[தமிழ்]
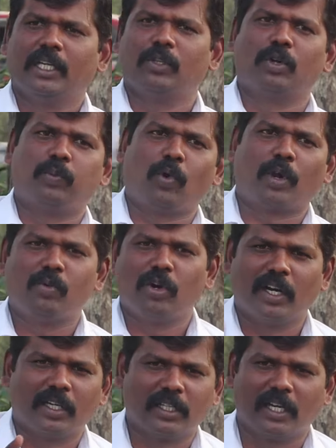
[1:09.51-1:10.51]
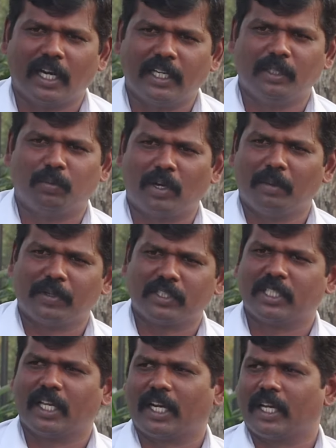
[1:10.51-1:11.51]
ஏதோ ஒரு புறம்போக்கு இடத்துல கட்டிட்டு போனா
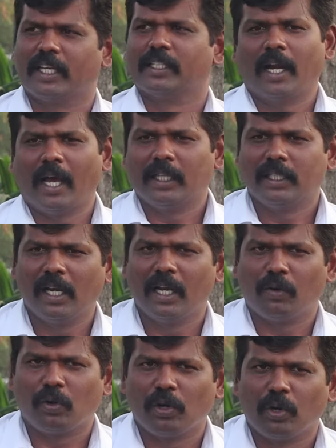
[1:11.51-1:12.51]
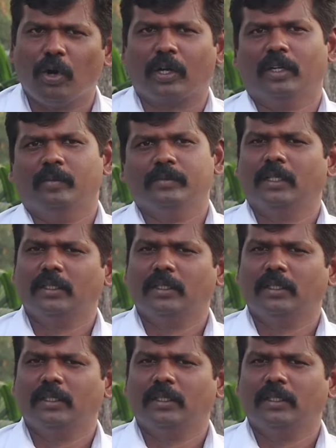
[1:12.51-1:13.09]
பிரச்சனையே கிடையாது ஆனா அதெல்லாம் ஒரு நோக்கம்